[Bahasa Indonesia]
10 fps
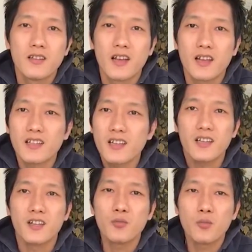ya
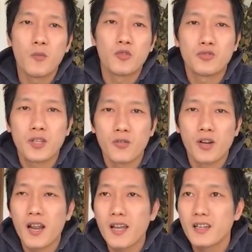kita hidup gak menyusahin
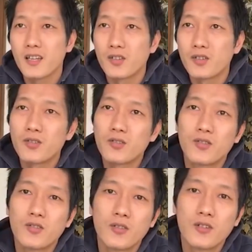orang lain gitu
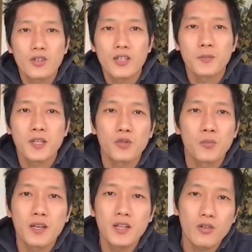tiap
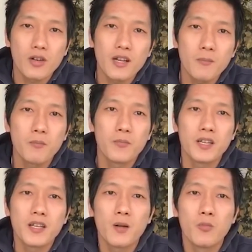satu menit orang
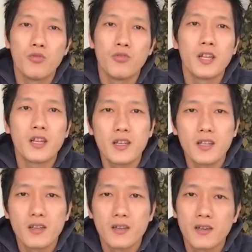meninggal bunuh
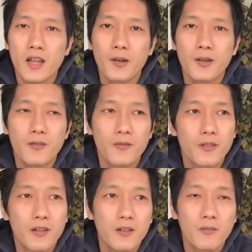diri dan
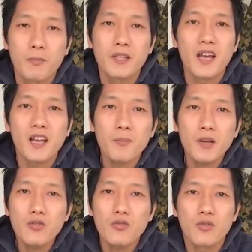penjara
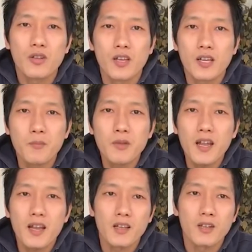penuh gitu.
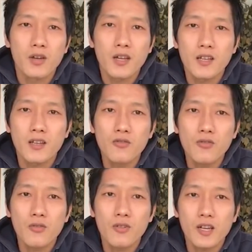kriminal gitu kan
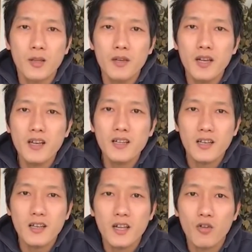itu kriminal kan
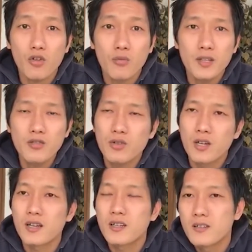karena ekonomi
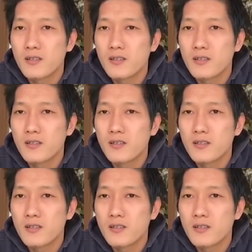juga